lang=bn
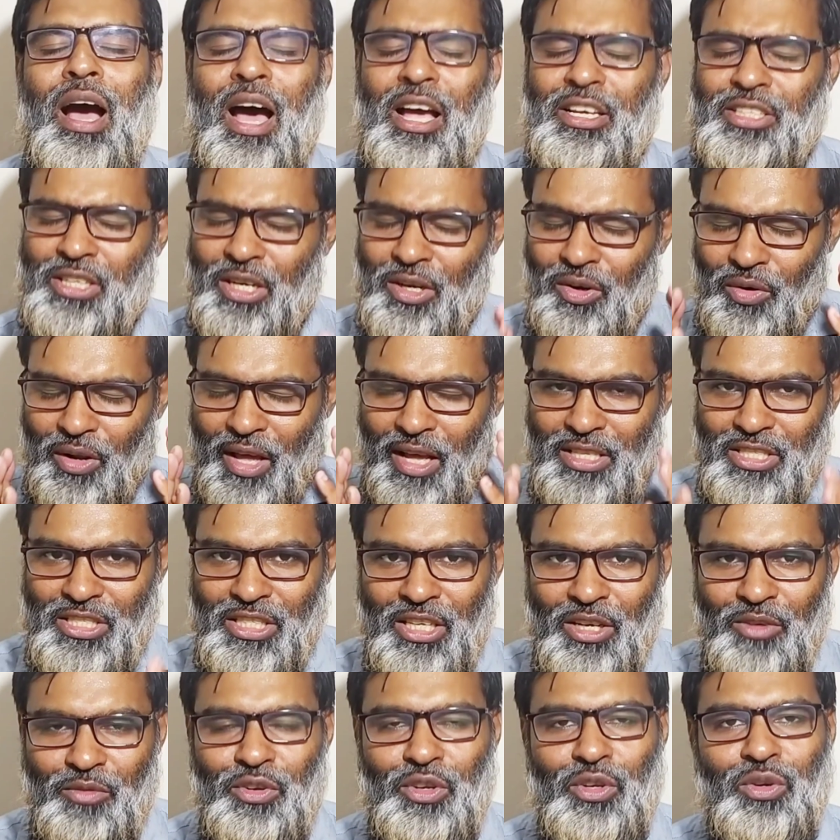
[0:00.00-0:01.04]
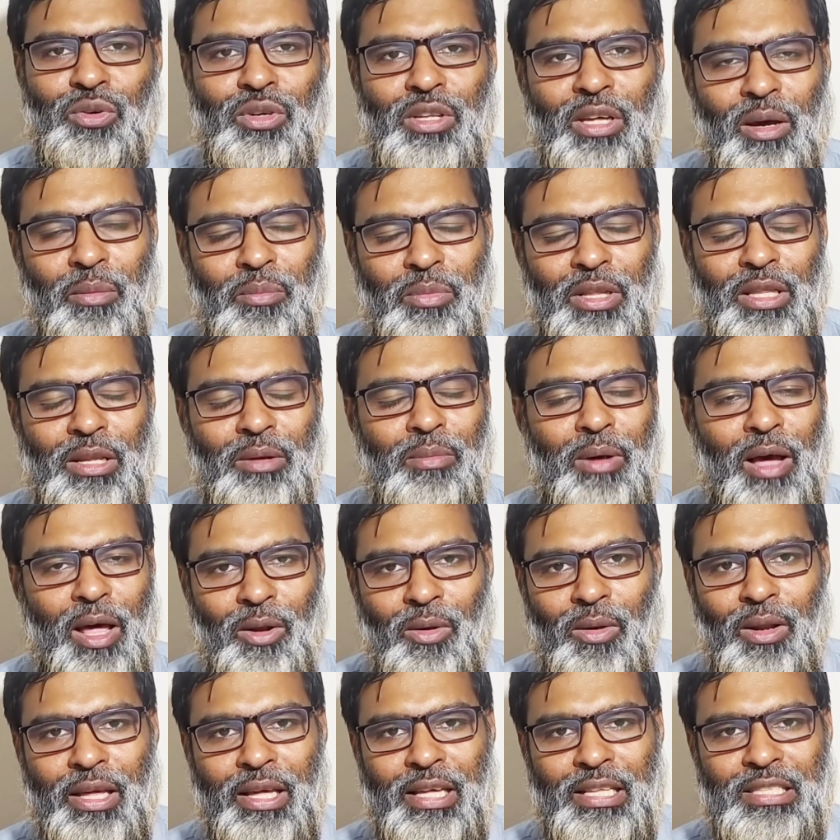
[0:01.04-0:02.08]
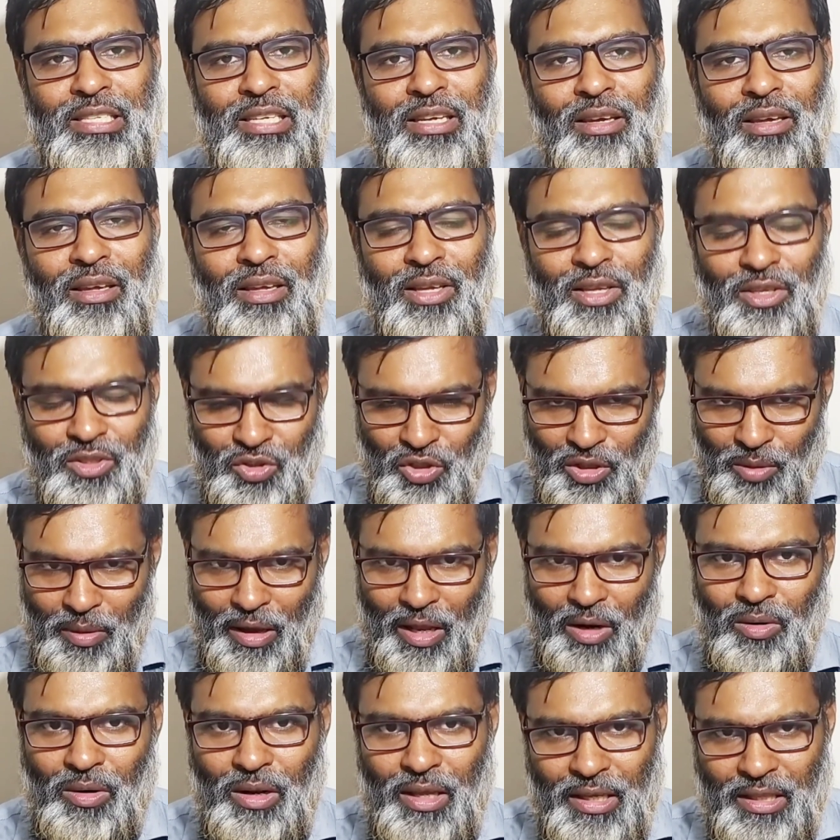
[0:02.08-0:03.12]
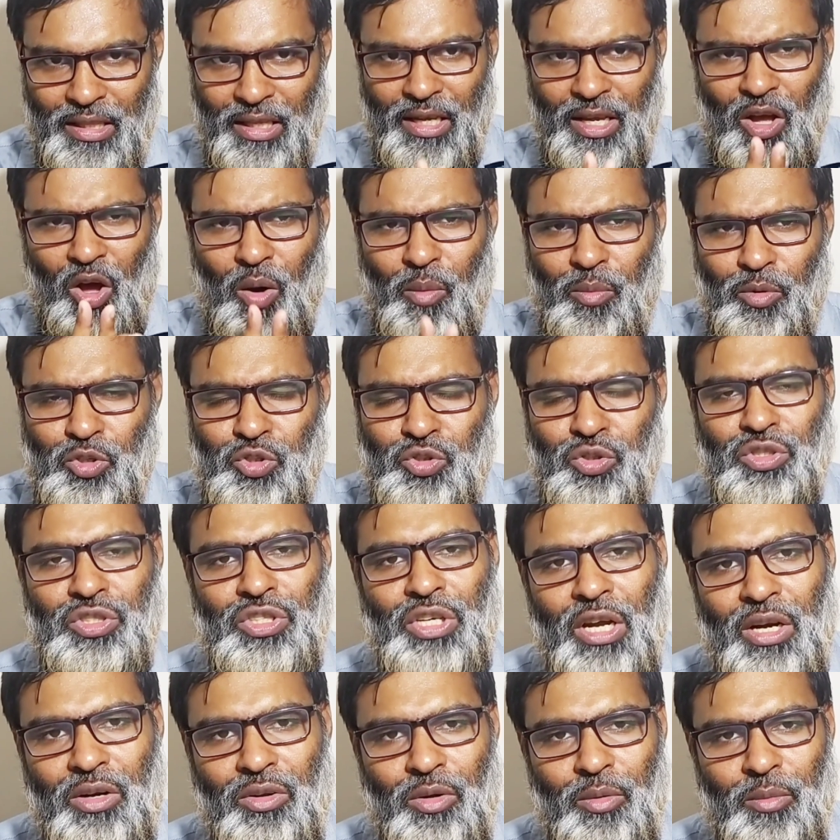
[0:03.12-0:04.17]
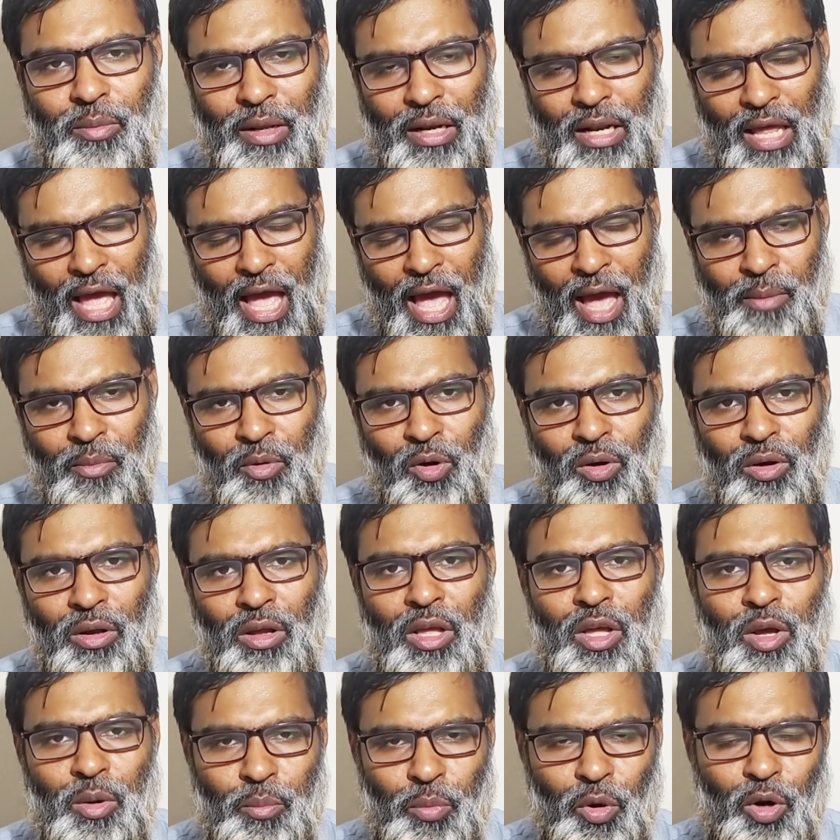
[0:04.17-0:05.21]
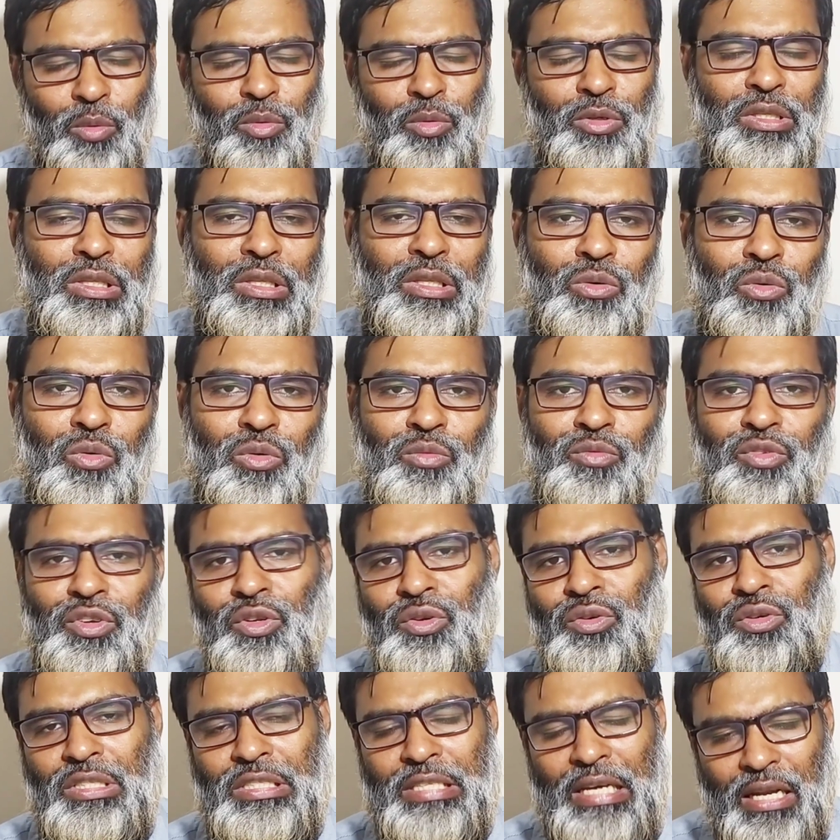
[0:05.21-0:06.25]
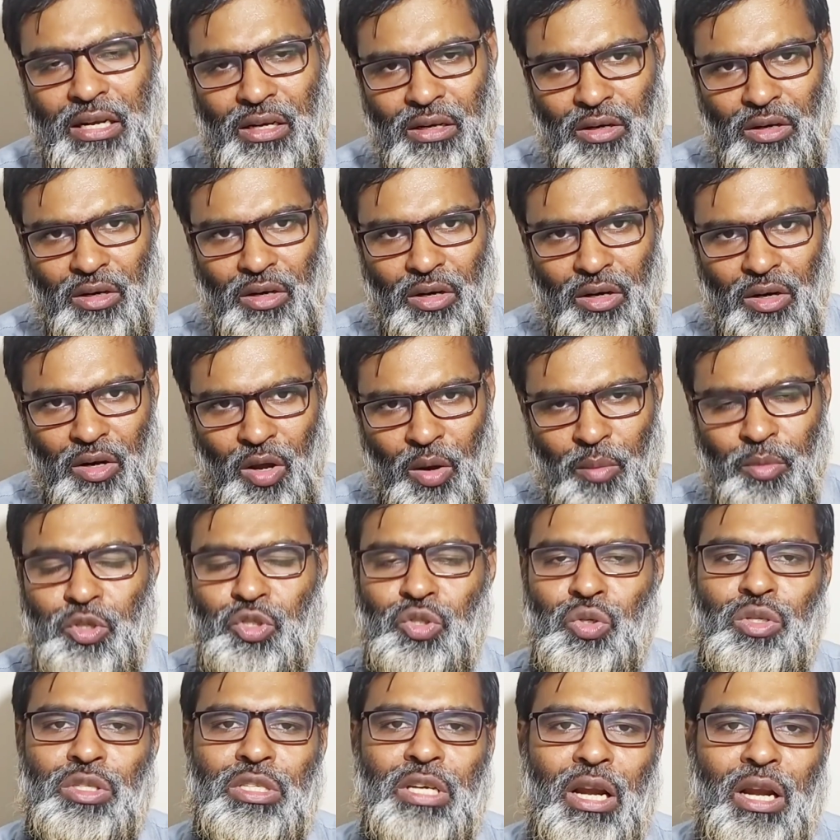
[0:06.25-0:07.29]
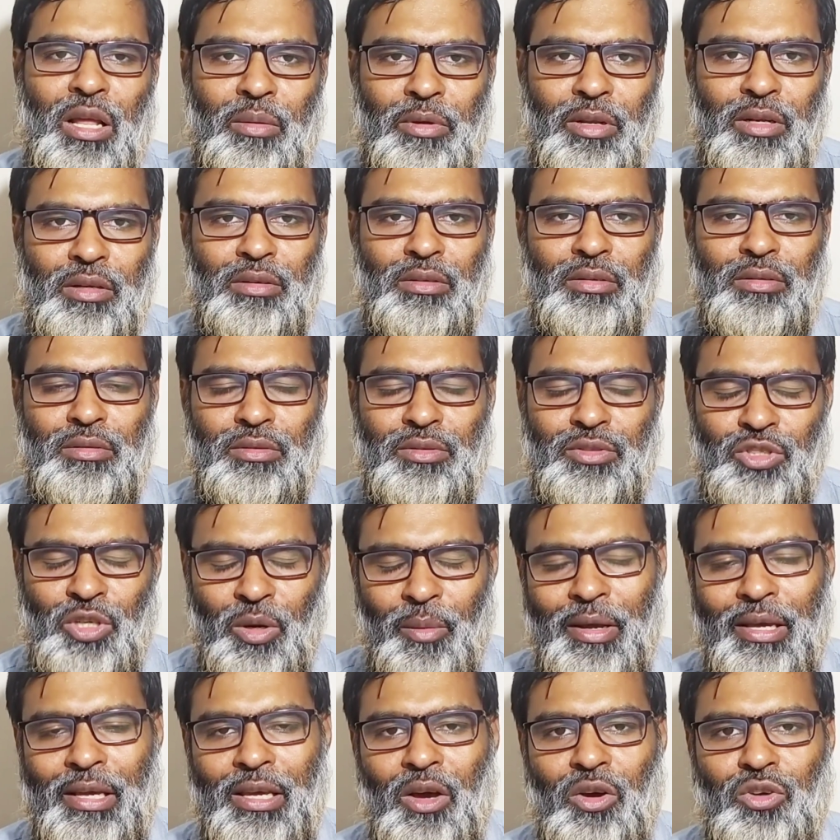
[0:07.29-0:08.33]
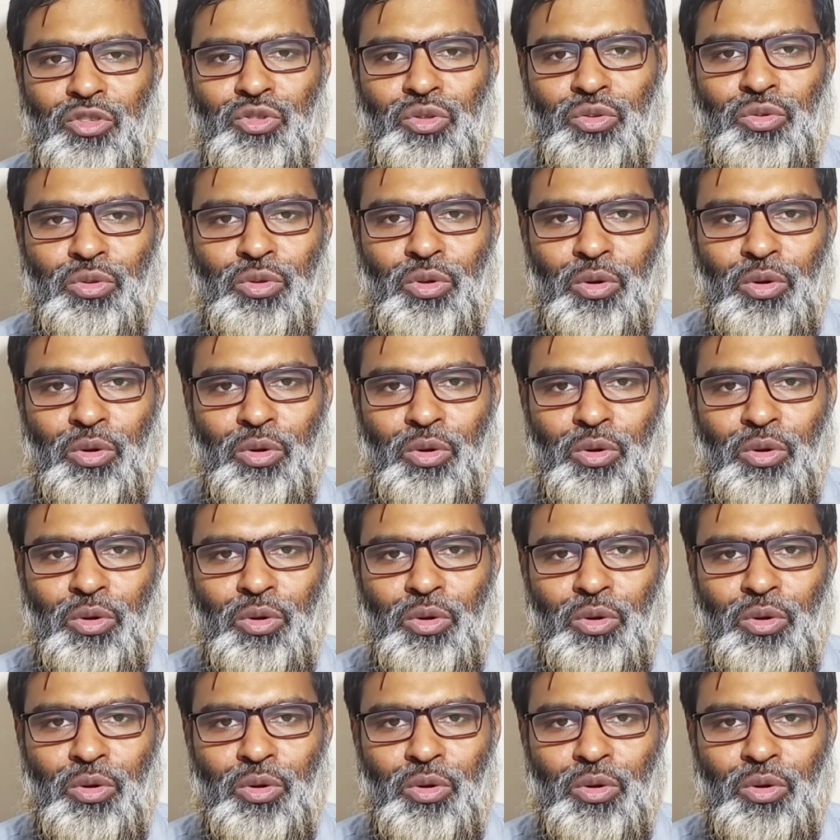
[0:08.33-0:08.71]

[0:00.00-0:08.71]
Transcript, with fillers: আশা করি আজকের ভিডিওটি আপনাদের ভালো লেগেছে যদি ভালো লেগে থাকে অবশ্যই শেয়ার করবেন এবং পরবর্তীতে কোন ভিডিওটি চান অবশ্যই জানাবেন সবাইকে অসংখ্য